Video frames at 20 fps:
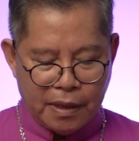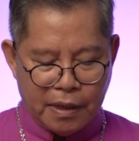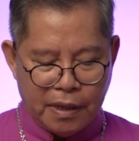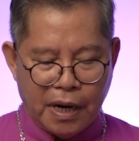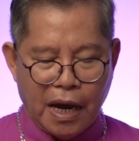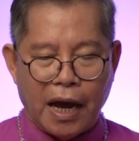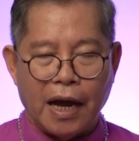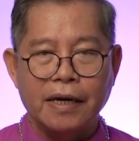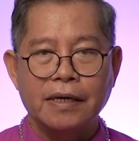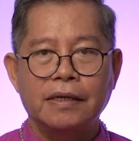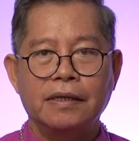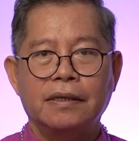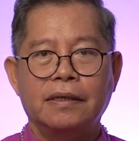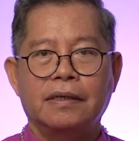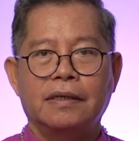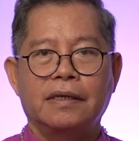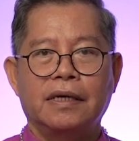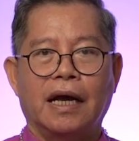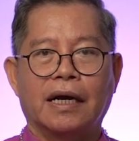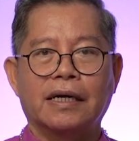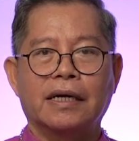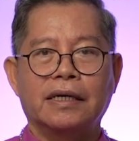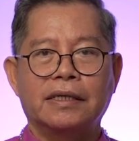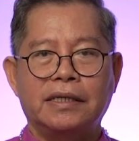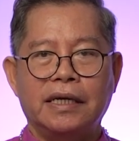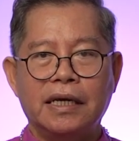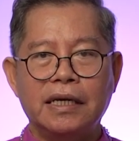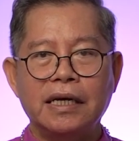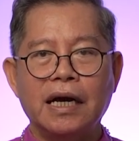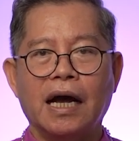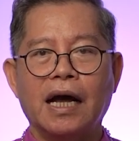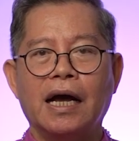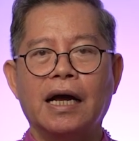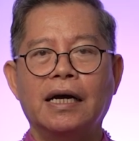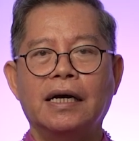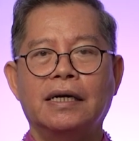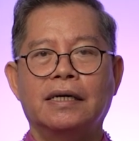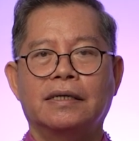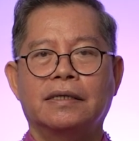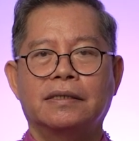Dan yang
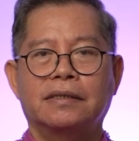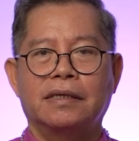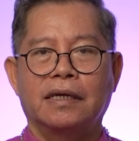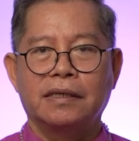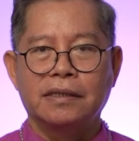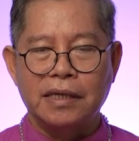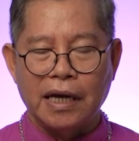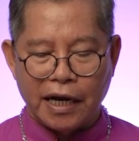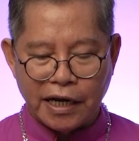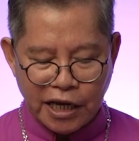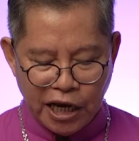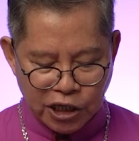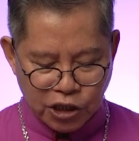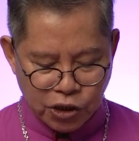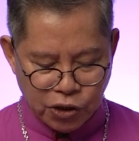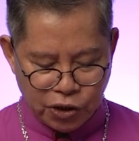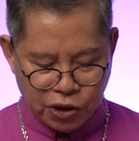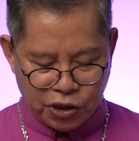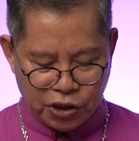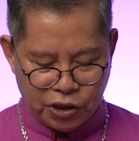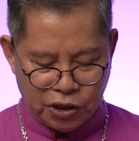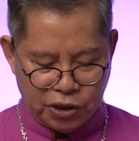ketiga tentang Yesus.